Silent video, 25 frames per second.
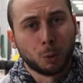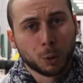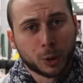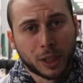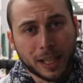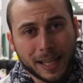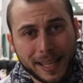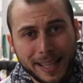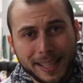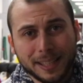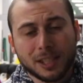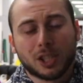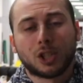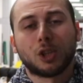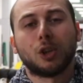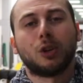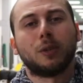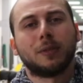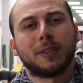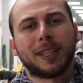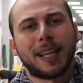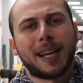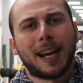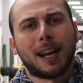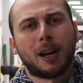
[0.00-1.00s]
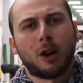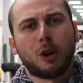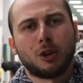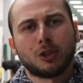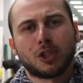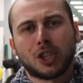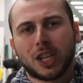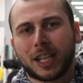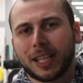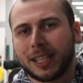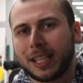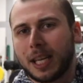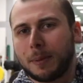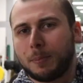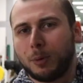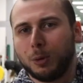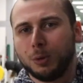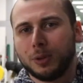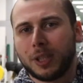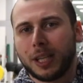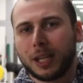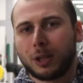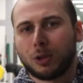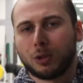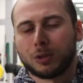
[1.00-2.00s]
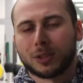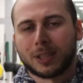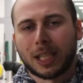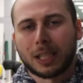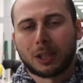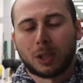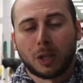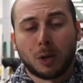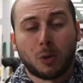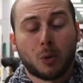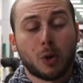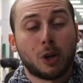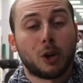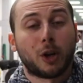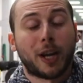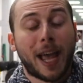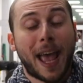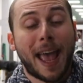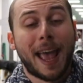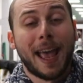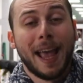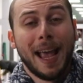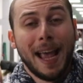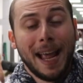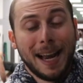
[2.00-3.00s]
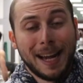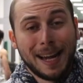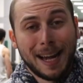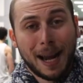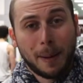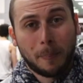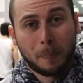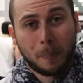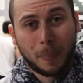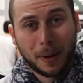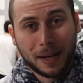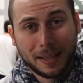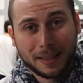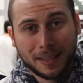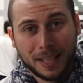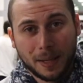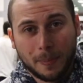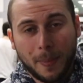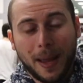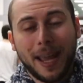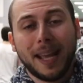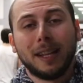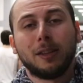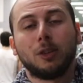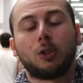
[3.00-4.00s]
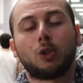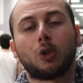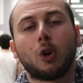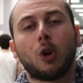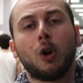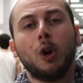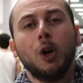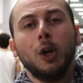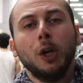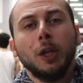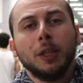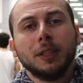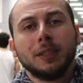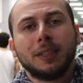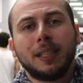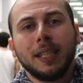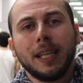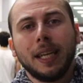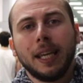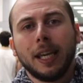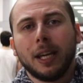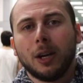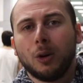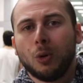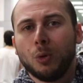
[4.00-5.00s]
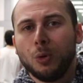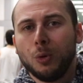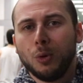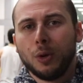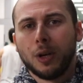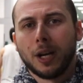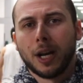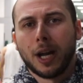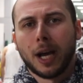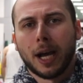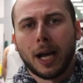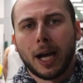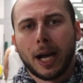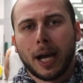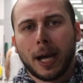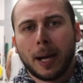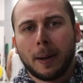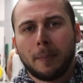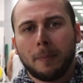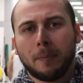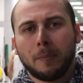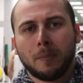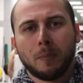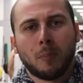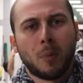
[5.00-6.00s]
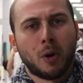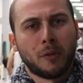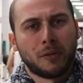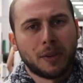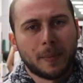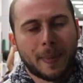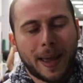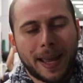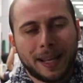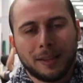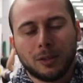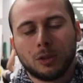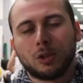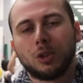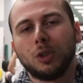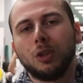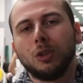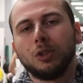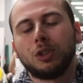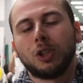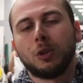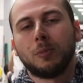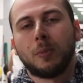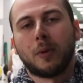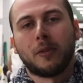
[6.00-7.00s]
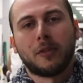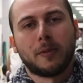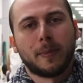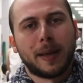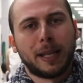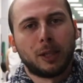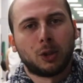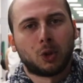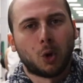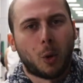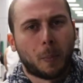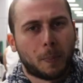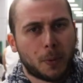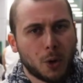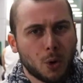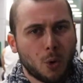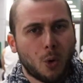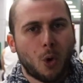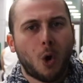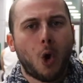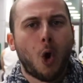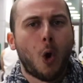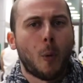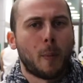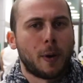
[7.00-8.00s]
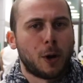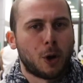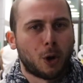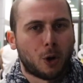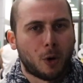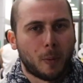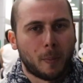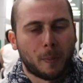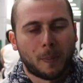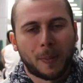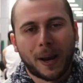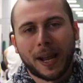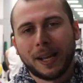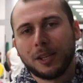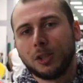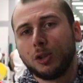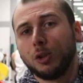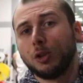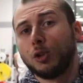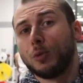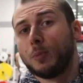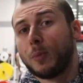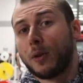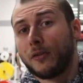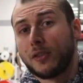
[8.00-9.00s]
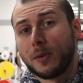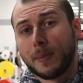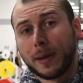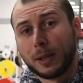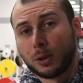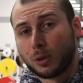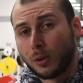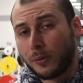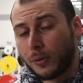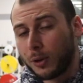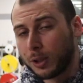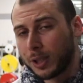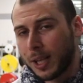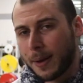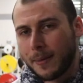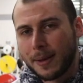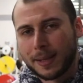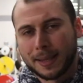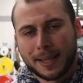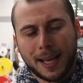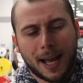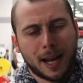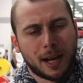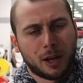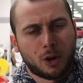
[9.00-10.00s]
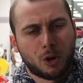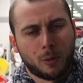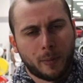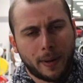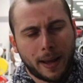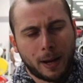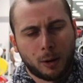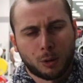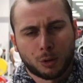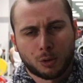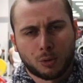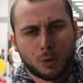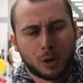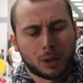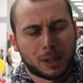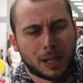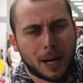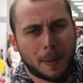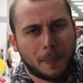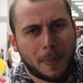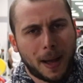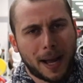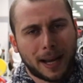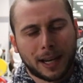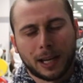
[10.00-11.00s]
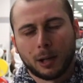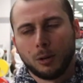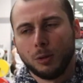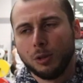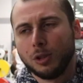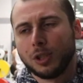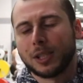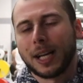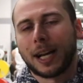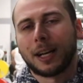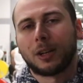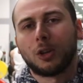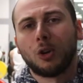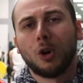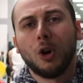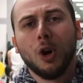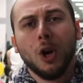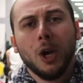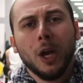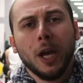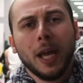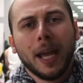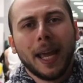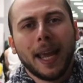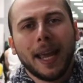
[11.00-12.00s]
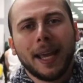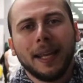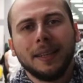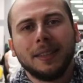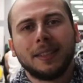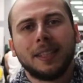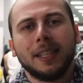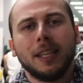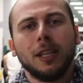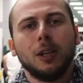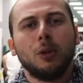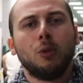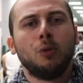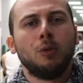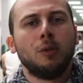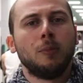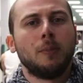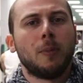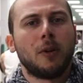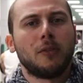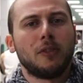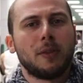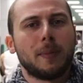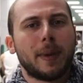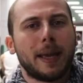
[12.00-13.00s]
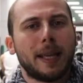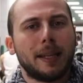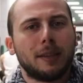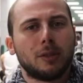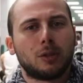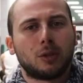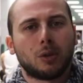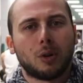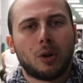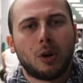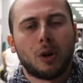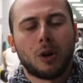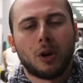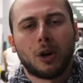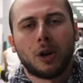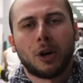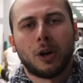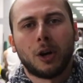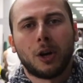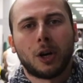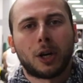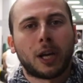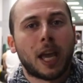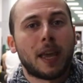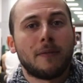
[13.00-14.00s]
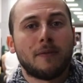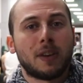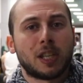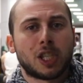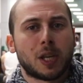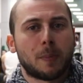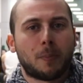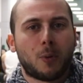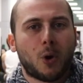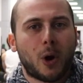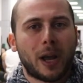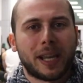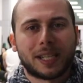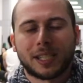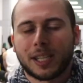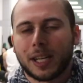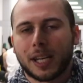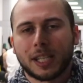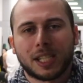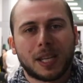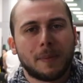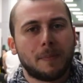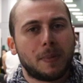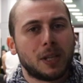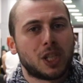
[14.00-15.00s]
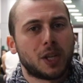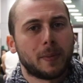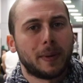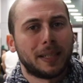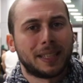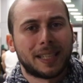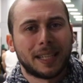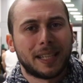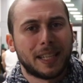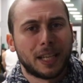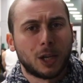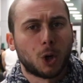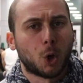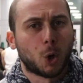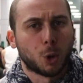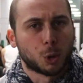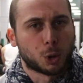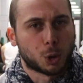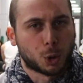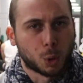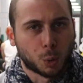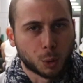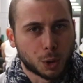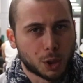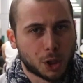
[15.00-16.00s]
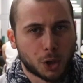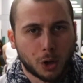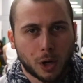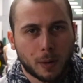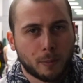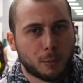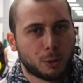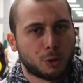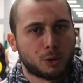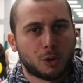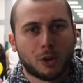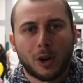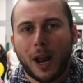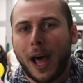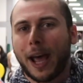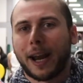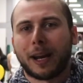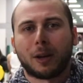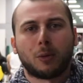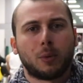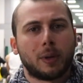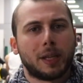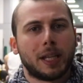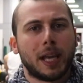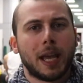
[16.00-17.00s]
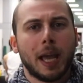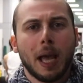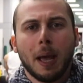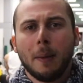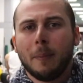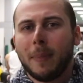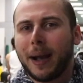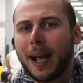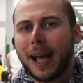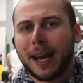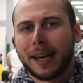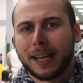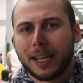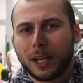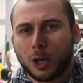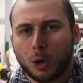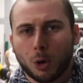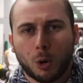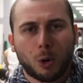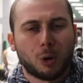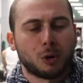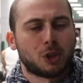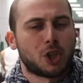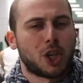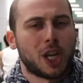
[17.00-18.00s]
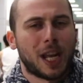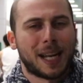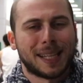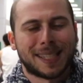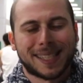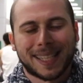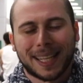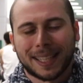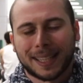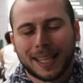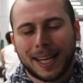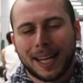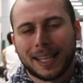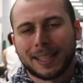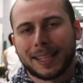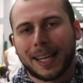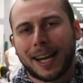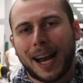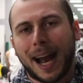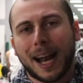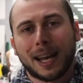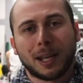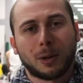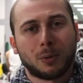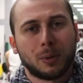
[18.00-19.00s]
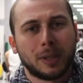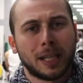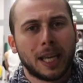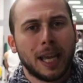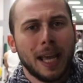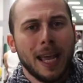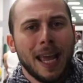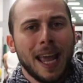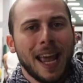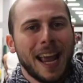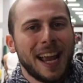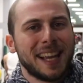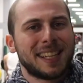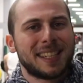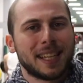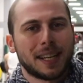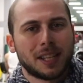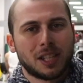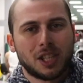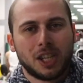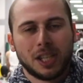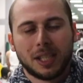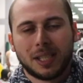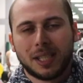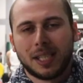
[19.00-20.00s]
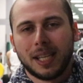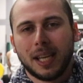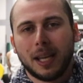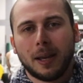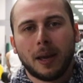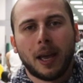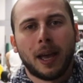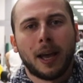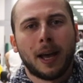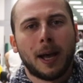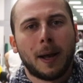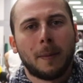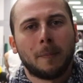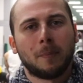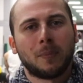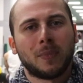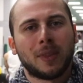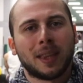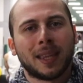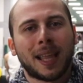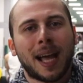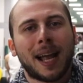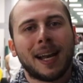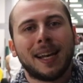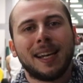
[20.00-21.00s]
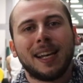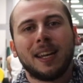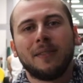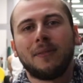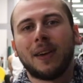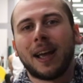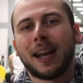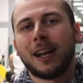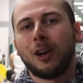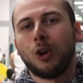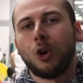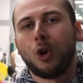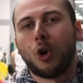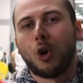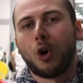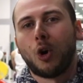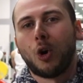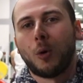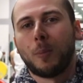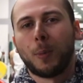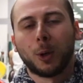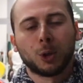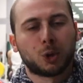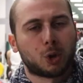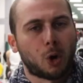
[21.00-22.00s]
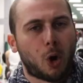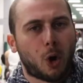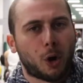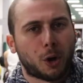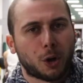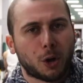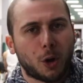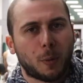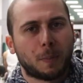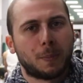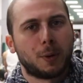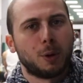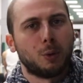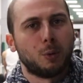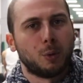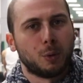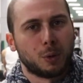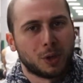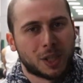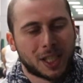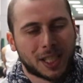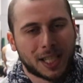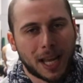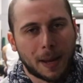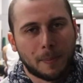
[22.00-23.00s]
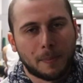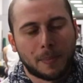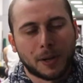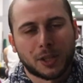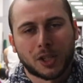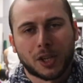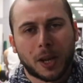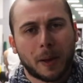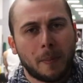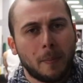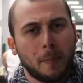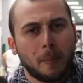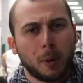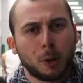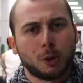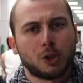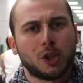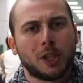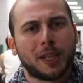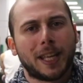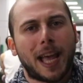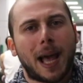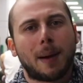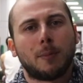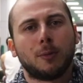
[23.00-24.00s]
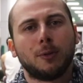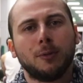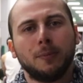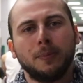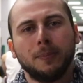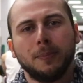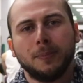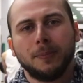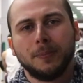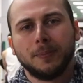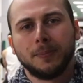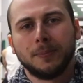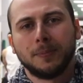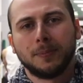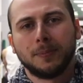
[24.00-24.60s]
utilizzo della logica dei punti di contatto in quello che è l'apprendimento di un eh, movimento, di un movimento più o meno complesso, di un movimento fondamentale come lo squat, la panca, lo stacco e di un movimento eh, che invece può essere semplicemente di costruzione muscolare, quindi magari croci, alzate laterali, quindi esercizi eh, dal livello motorio più semplice. Procediamo.